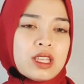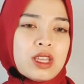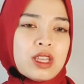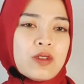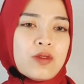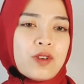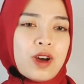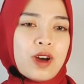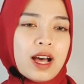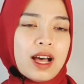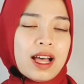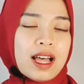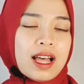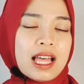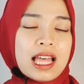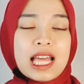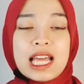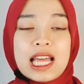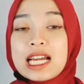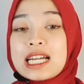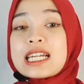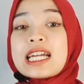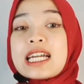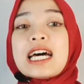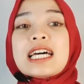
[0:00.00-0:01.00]
Tifa.
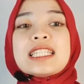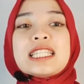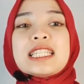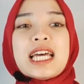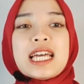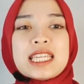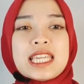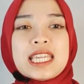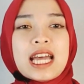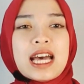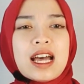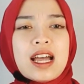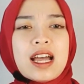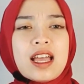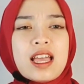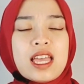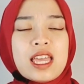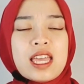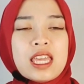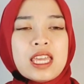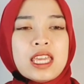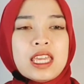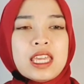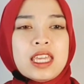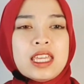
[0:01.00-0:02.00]

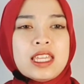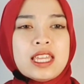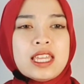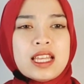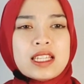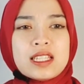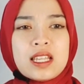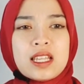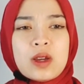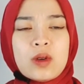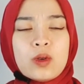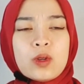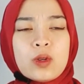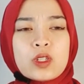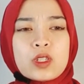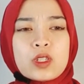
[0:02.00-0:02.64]
Katanya, ijazah